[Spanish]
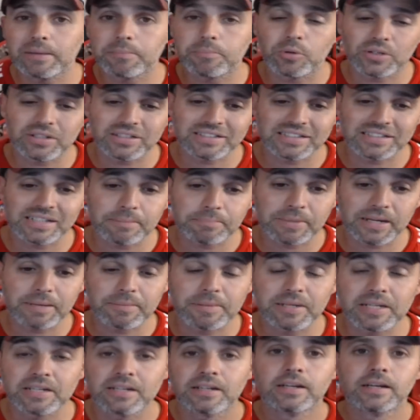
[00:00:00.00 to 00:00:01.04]
porque está para
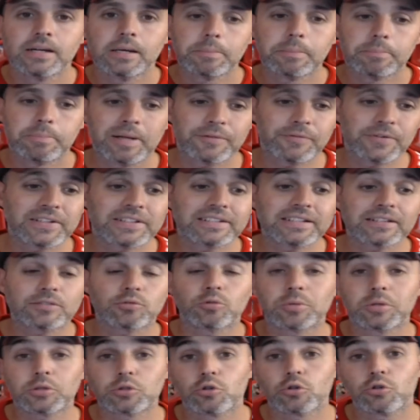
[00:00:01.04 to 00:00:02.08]
mí perfecta
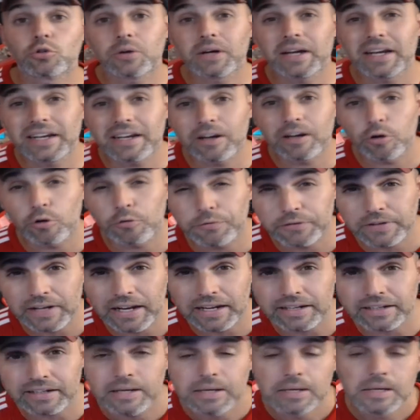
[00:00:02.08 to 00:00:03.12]
sobre todo en el
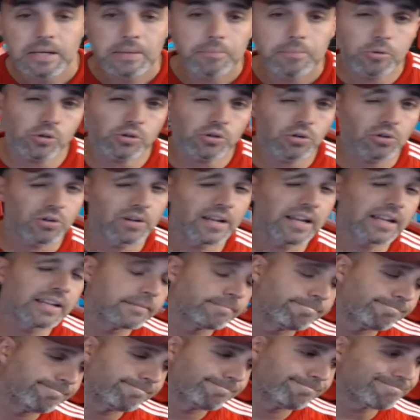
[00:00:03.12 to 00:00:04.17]
offline porque online
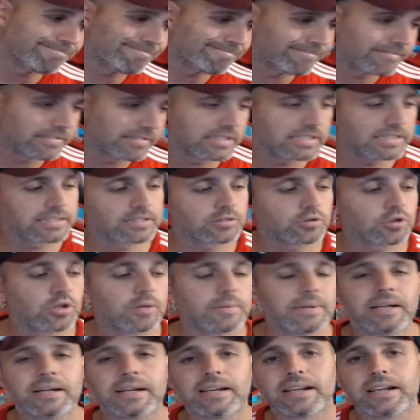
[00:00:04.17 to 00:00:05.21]

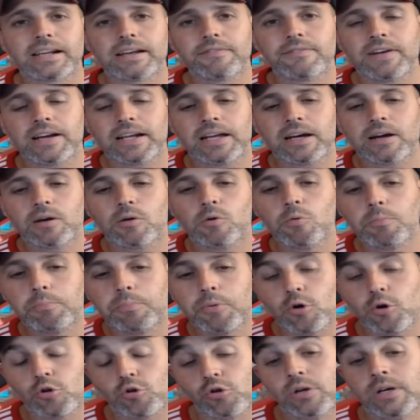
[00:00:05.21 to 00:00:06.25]
todavía resbala un
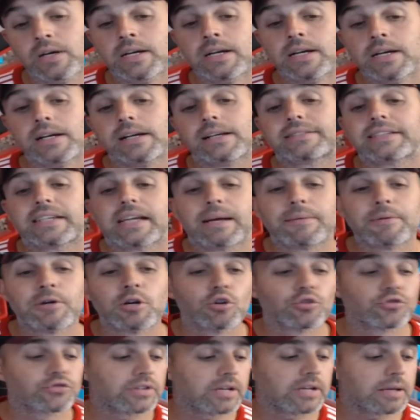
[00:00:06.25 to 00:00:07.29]
poco. Así que
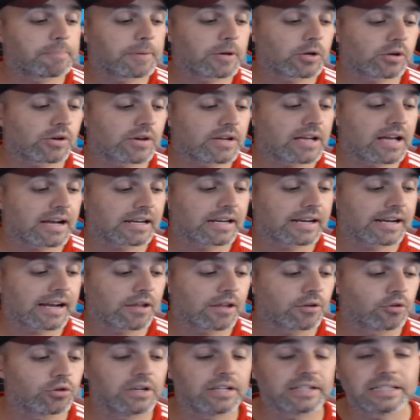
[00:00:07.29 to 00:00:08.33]
amigos, espero que haya
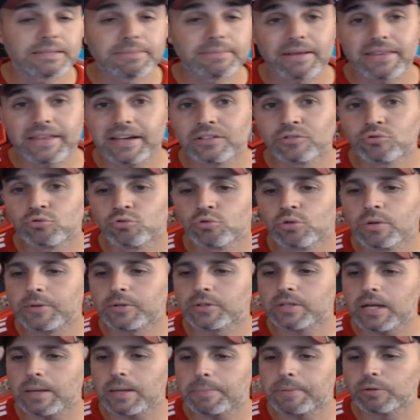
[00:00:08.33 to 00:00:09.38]
aclarado el tema de Ansu, que me lo
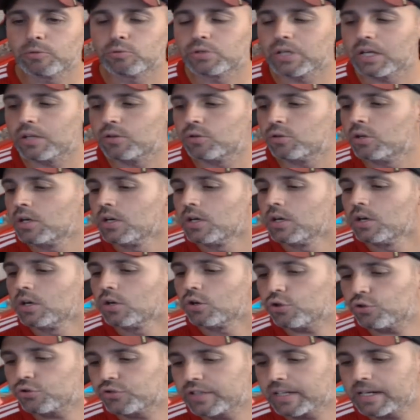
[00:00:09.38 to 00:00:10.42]
estáis preguntando.
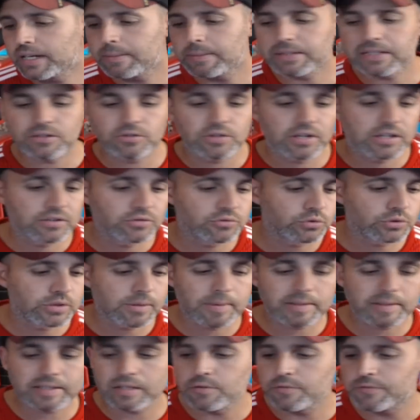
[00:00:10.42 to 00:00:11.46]
José, ¿qué pasa con Ansu? ¿Qué
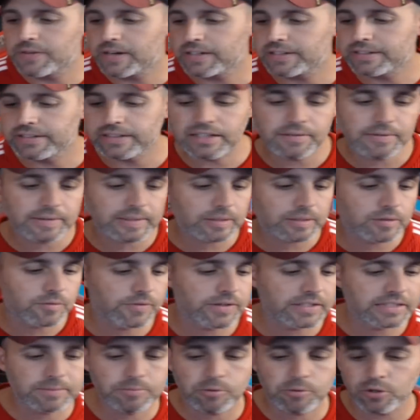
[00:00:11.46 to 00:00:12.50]
pasa con Fati? ¿Qué pasa con
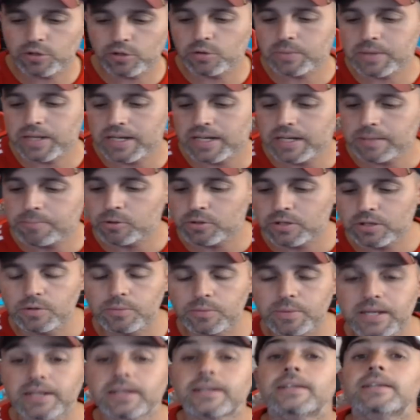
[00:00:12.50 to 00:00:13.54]
Fati? ¿Por qué no viene? ¿Por qué no
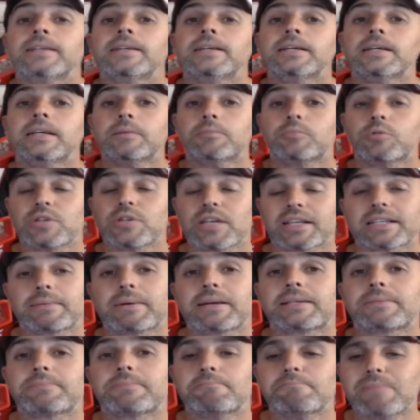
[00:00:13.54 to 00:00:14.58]
viene? Pues ya
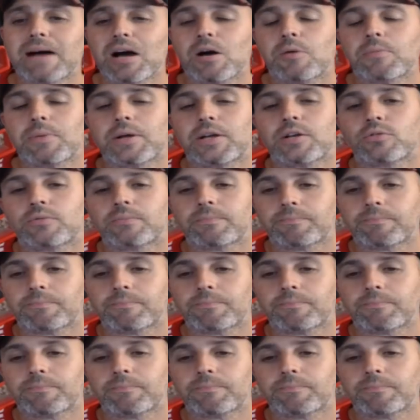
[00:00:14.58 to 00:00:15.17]
sabéis, más o menos,